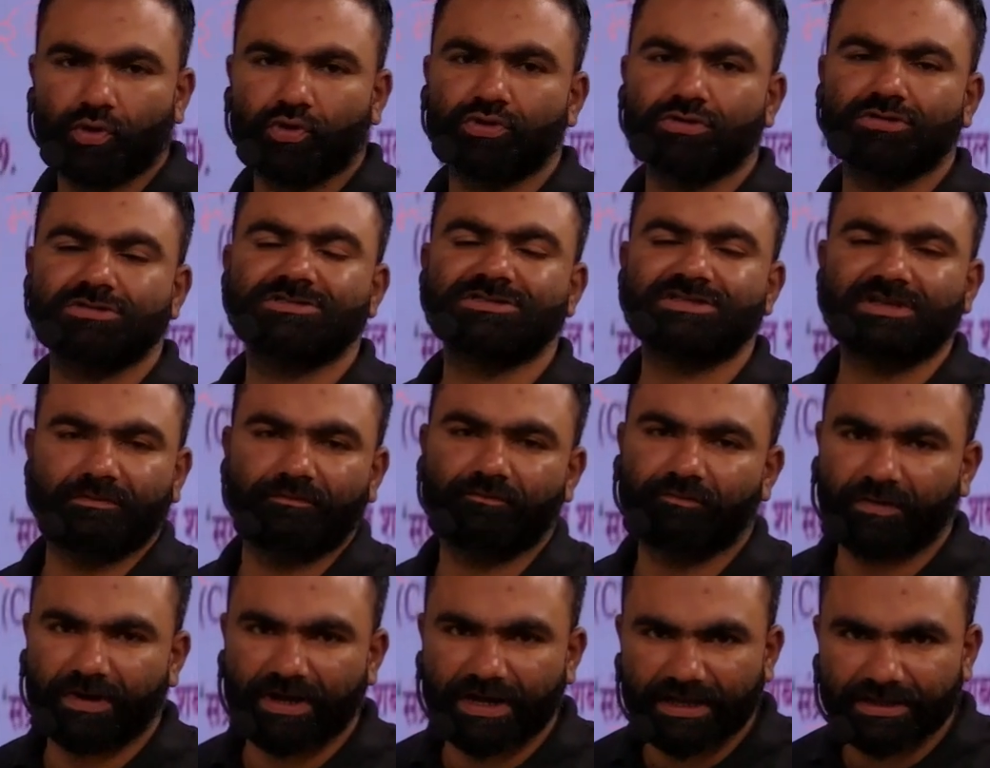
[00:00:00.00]
हो
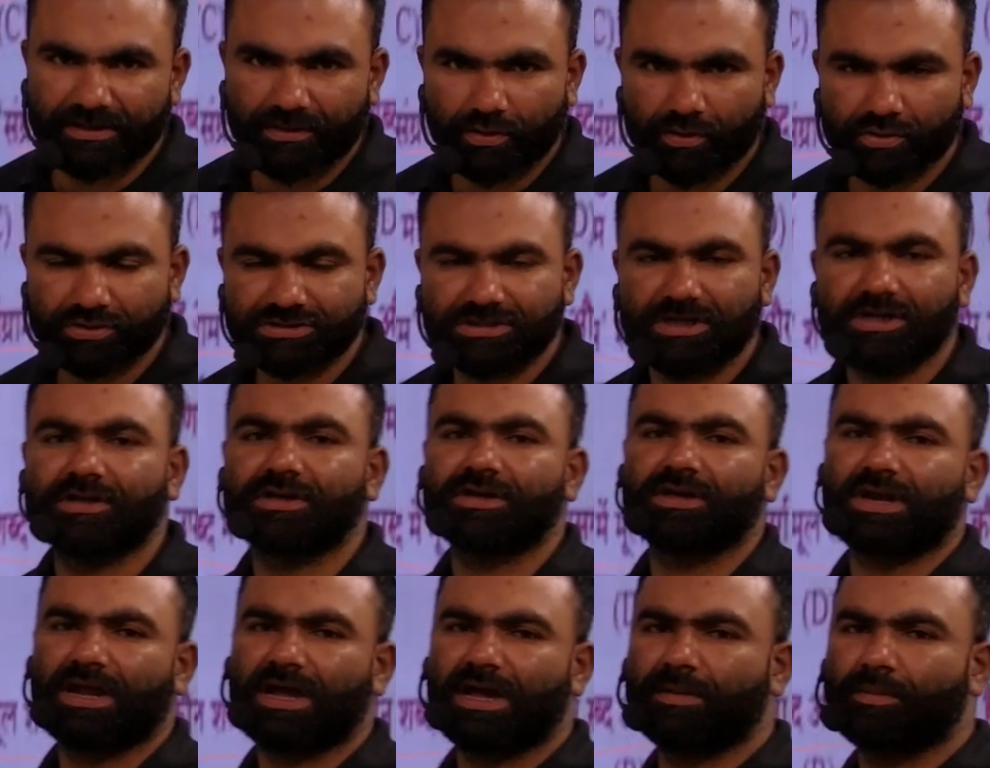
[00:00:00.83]
संवाद हो
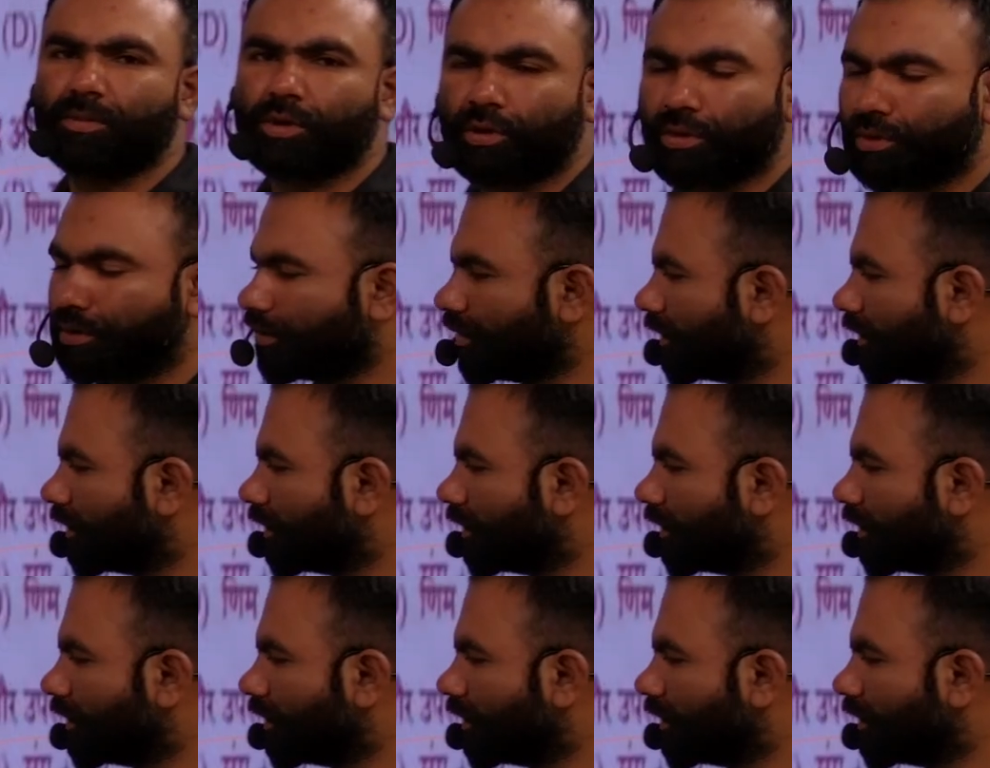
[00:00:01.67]
संग्राम हो